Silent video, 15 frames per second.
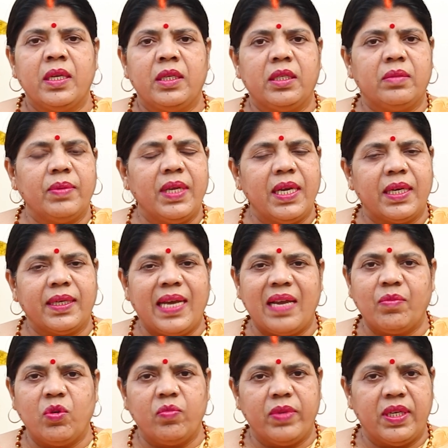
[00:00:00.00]
जिसमें एक
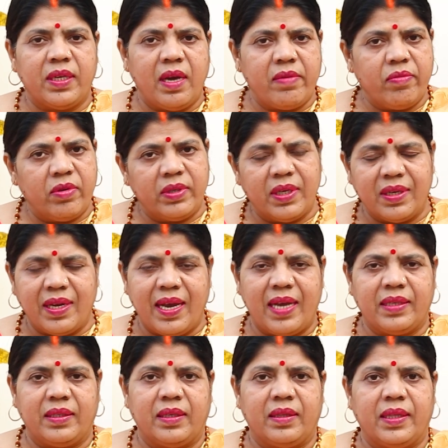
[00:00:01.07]
टाइम वो मीठा भोजन
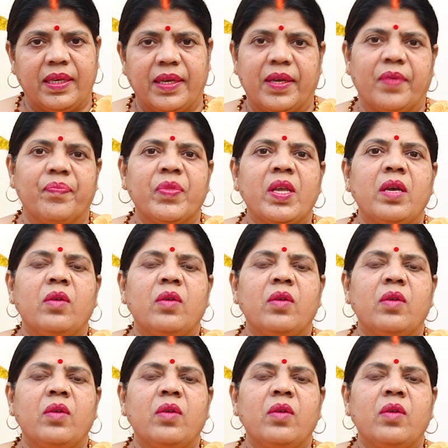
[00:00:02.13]
खा सकते हैं